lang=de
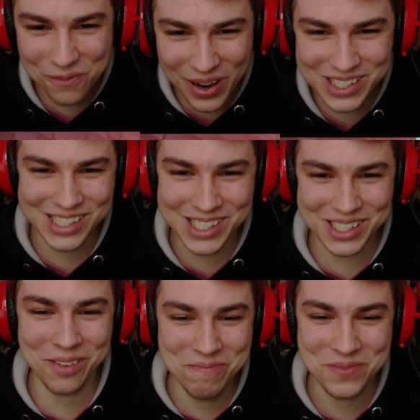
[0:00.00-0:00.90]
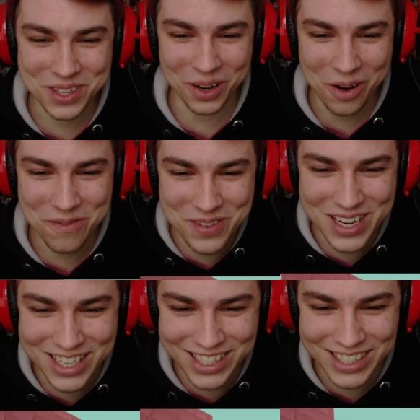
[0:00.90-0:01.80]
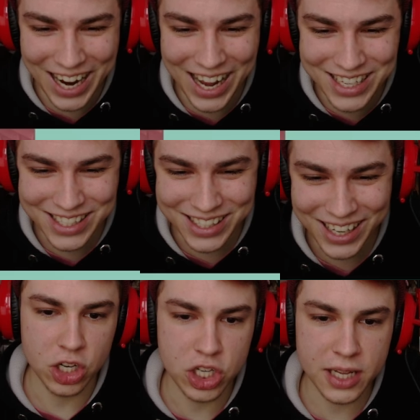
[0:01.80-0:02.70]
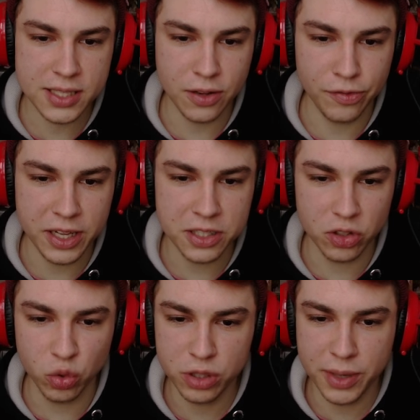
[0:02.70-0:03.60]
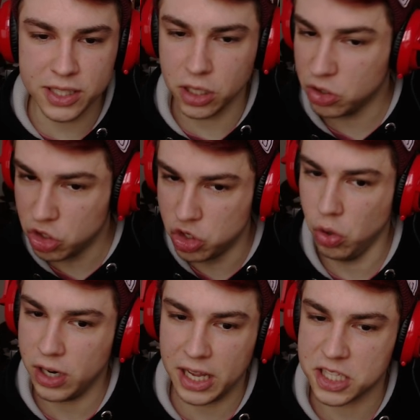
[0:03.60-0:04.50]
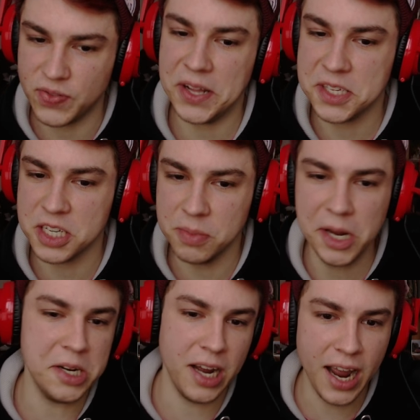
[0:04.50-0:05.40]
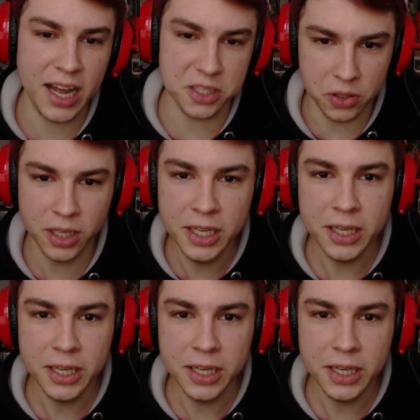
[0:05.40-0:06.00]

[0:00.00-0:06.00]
was zum Teufel ist das? Geschätzter Fensterdurchmesser circa 20 Meter, ja, also